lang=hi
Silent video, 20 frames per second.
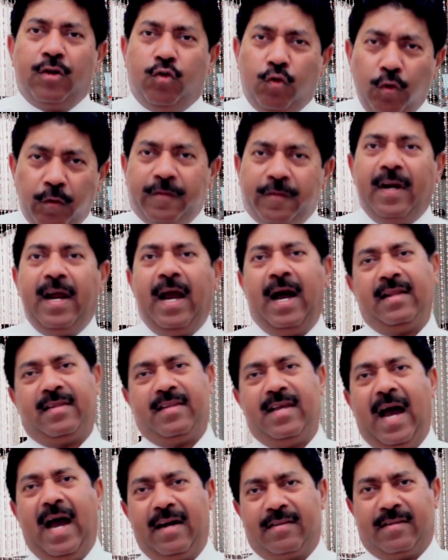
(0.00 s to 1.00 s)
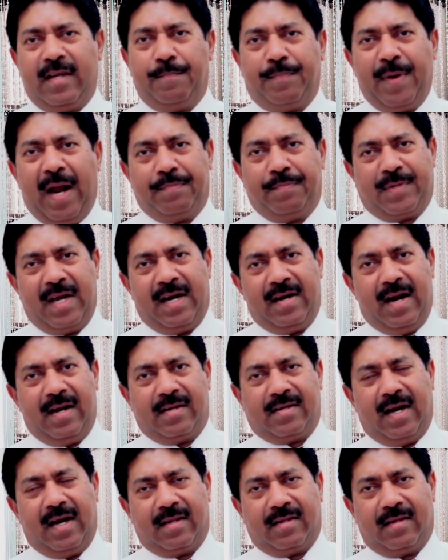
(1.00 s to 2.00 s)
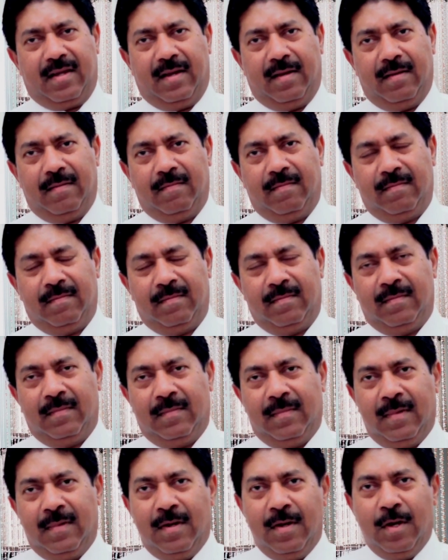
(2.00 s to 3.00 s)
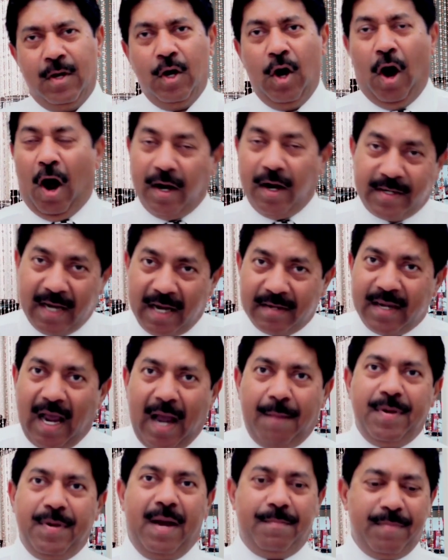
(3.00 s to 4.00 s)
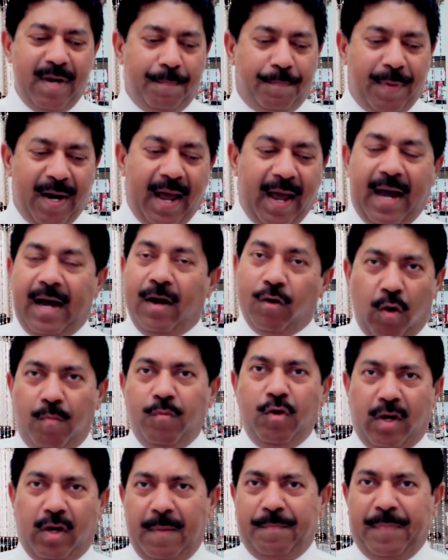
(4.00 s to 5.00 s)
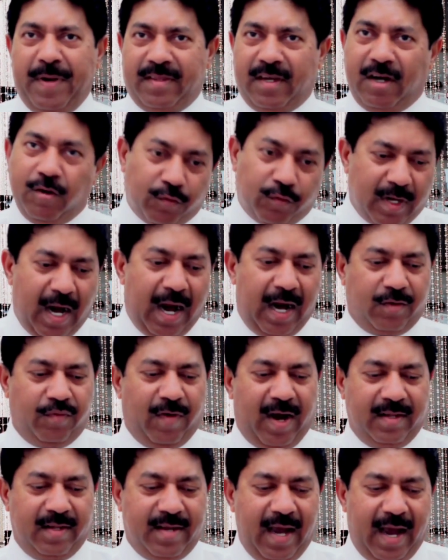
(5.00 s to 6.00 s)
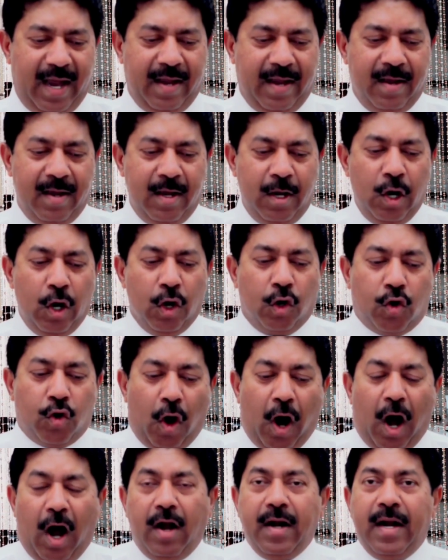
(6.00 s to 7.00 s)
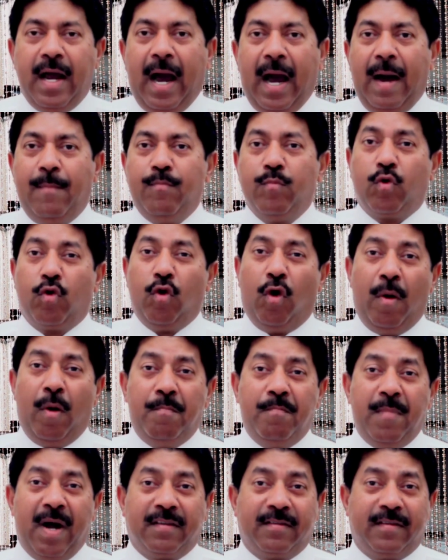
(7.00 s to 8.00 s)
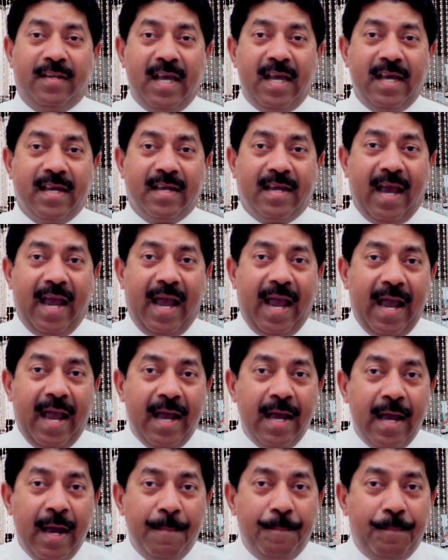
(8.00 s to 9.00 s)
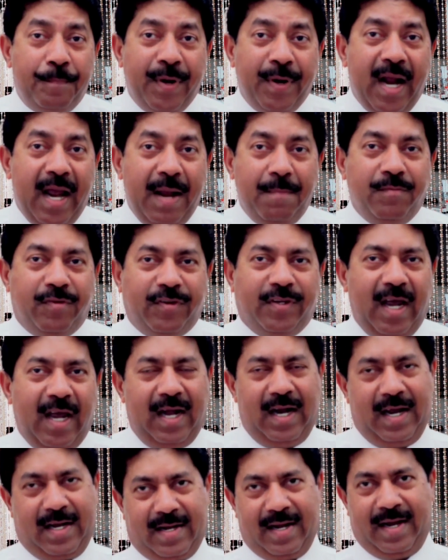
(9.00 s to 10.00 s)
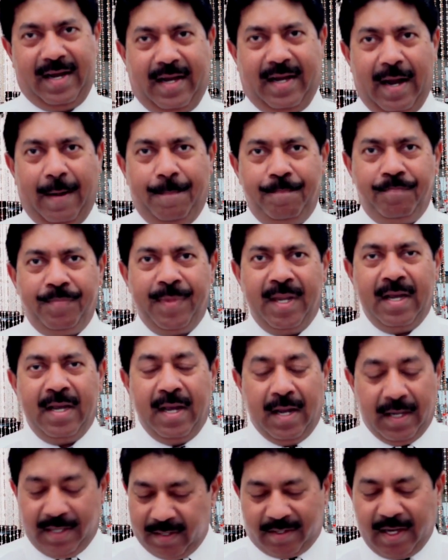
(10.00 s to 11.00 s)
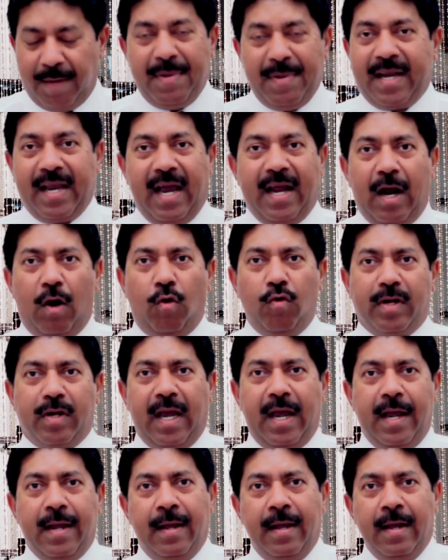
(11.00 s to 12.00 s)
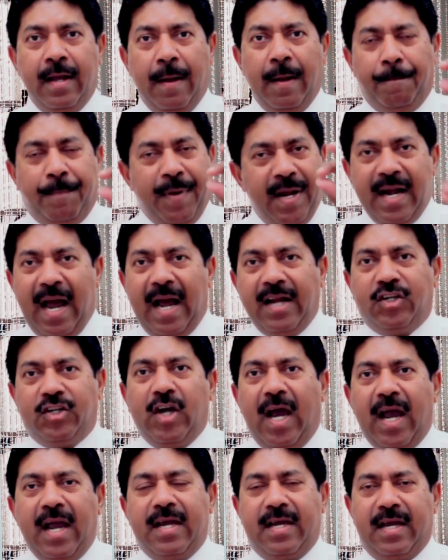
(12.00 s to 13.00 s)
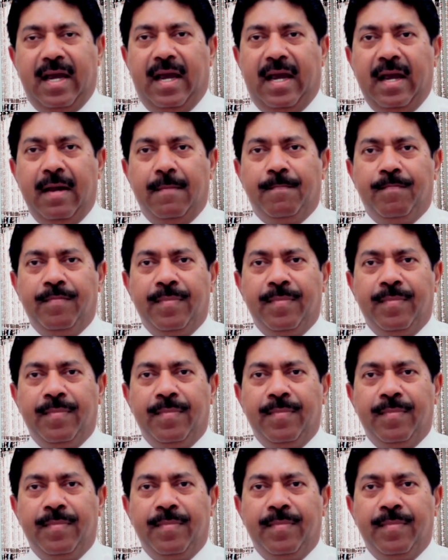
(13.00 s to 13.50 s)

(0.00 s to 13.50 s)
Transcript: एक दूसरे हथियार से प्राप्त करना चाहते हैं और जैसा अभी हमने पढ़ा रोमियो की पत्री उसका आठवां अध्याय कौन हमको मसीह के प्रेम से अलग करेगा जैसा मैं कह रहा हूं कि बिना जय के